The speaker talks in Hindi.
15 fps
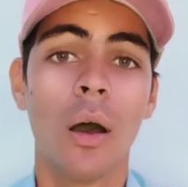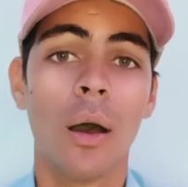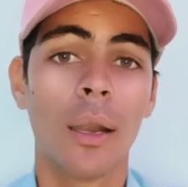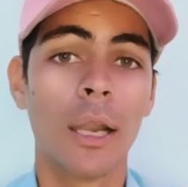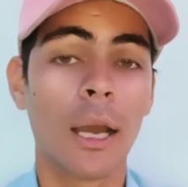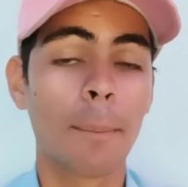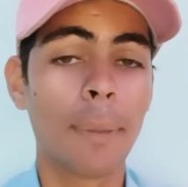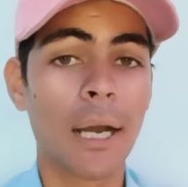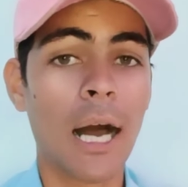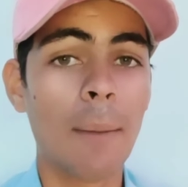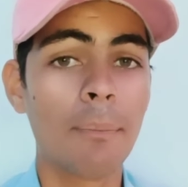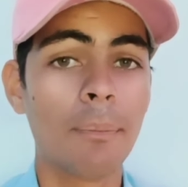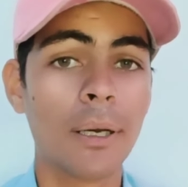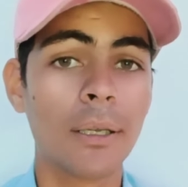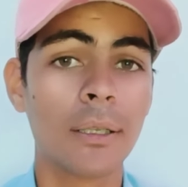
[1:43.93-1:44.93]
लगभग
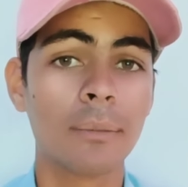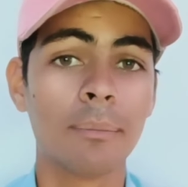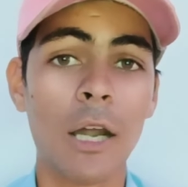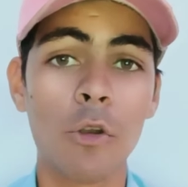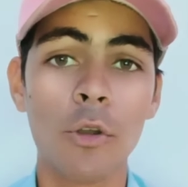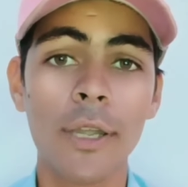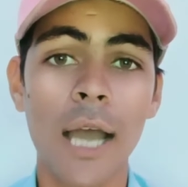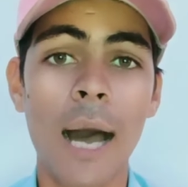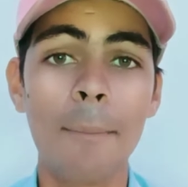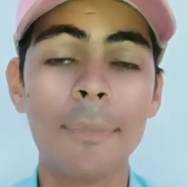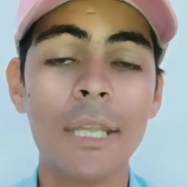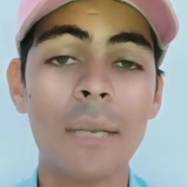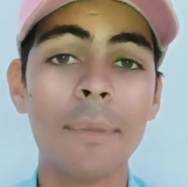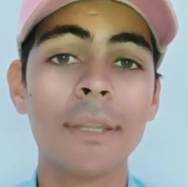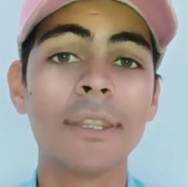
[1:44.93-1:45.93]
आप मान लो कि आप
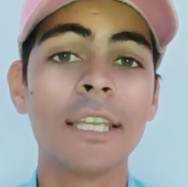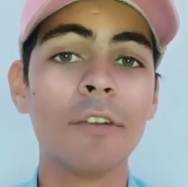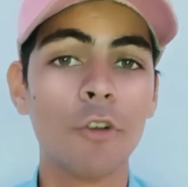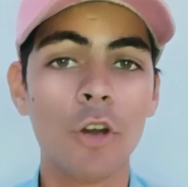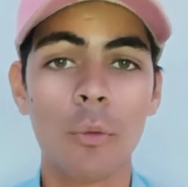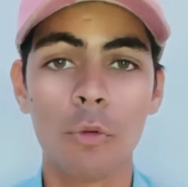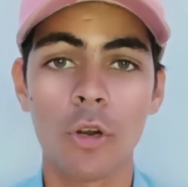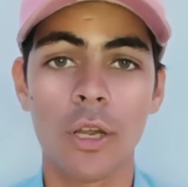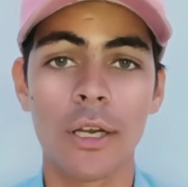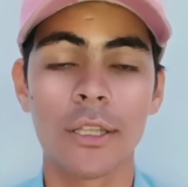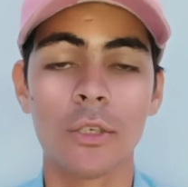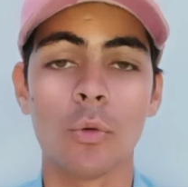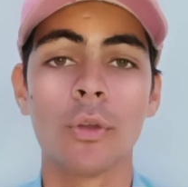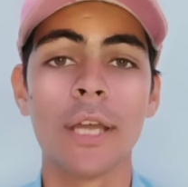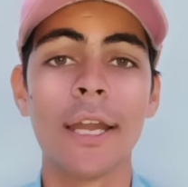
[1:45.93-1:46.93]
दिन में तीन वीडियो अपलोड करते
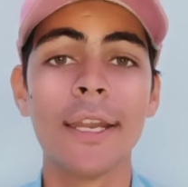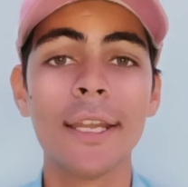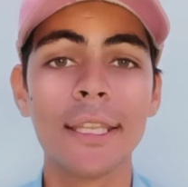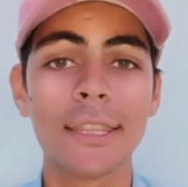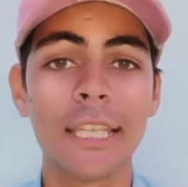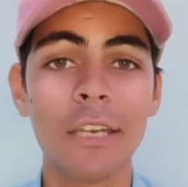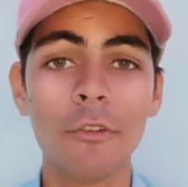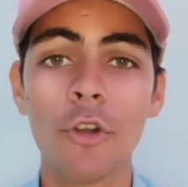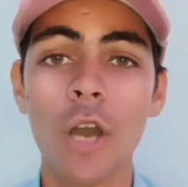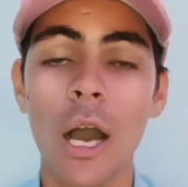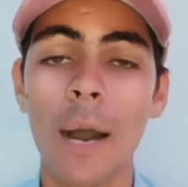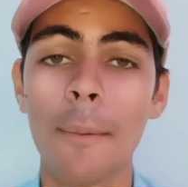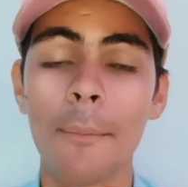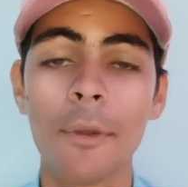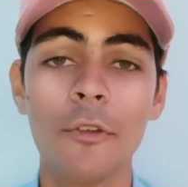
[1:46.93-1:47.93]
हो यानी कि तीन वीडियो
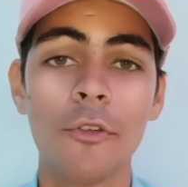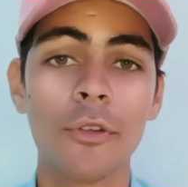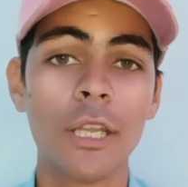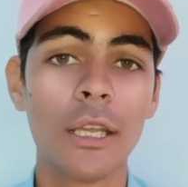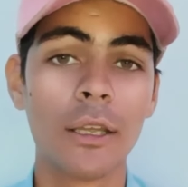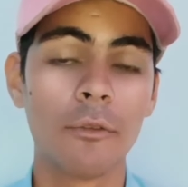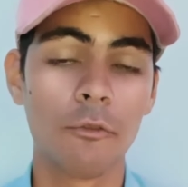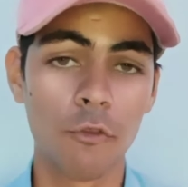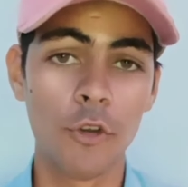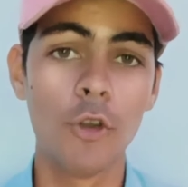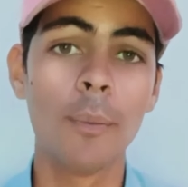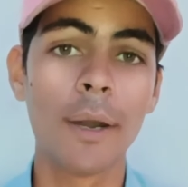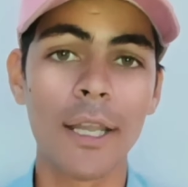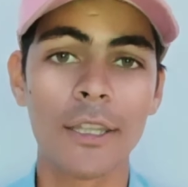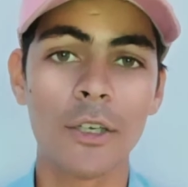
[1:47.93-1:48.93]
आप अपनी वीडियो
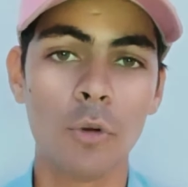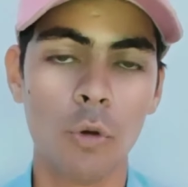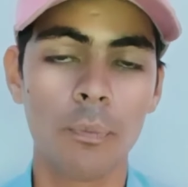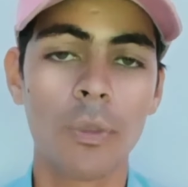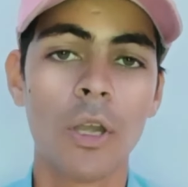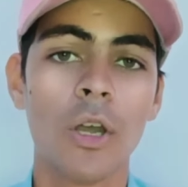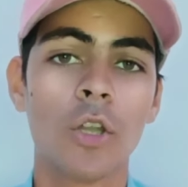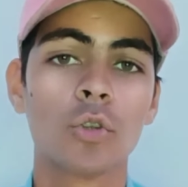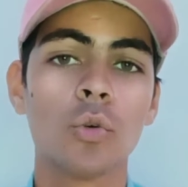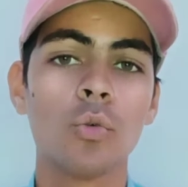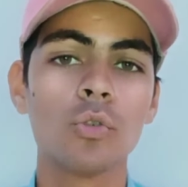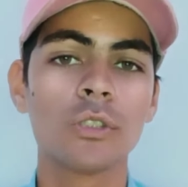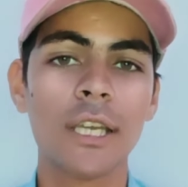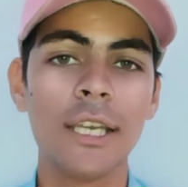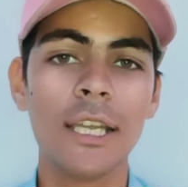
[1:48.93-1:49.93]
बनाते हो तो
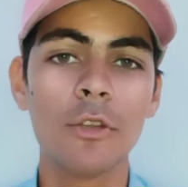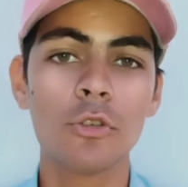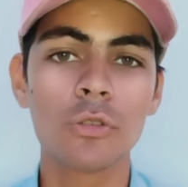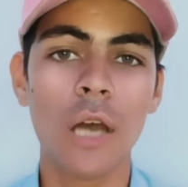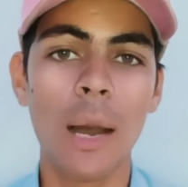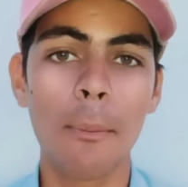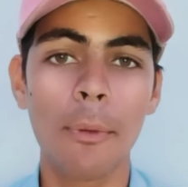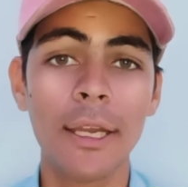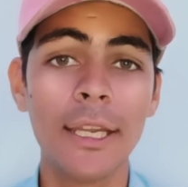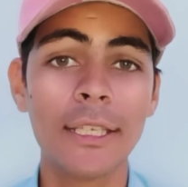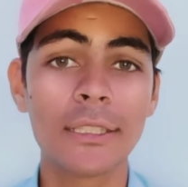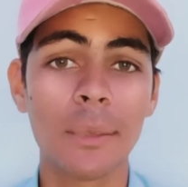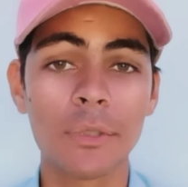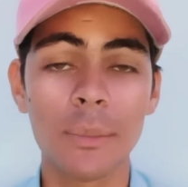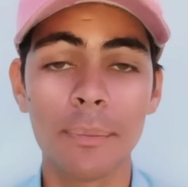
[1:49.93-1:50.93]
उसके लिए दोस्तों आपके लिए
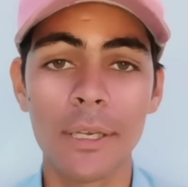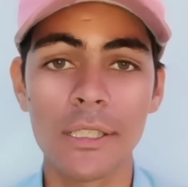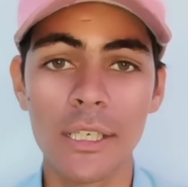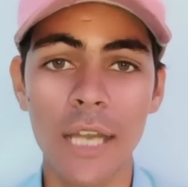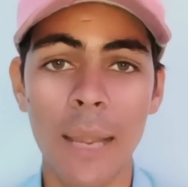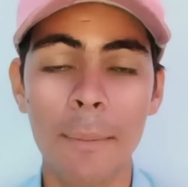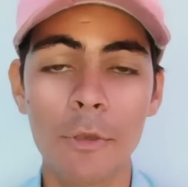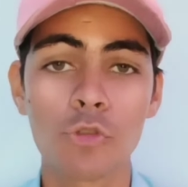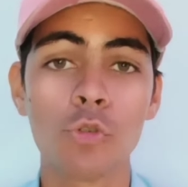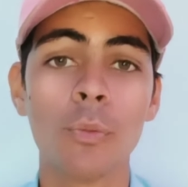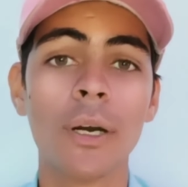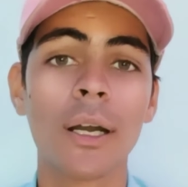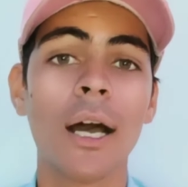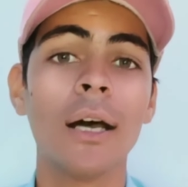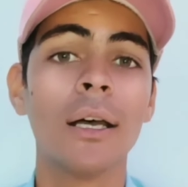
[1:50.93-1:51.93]
सबसे बेस्ट टाइम है
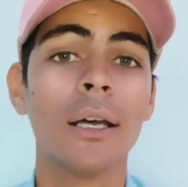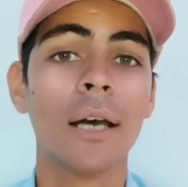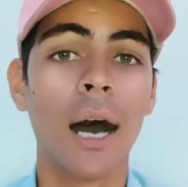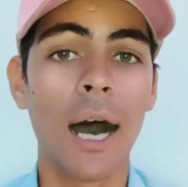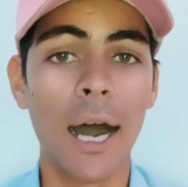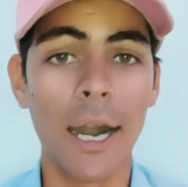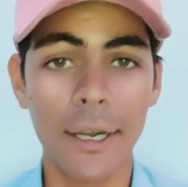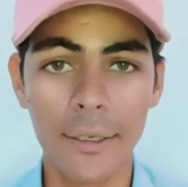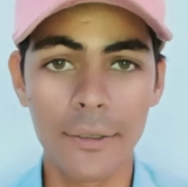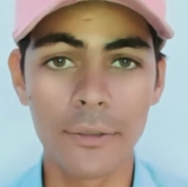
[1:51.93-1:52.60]
सुबह का आठ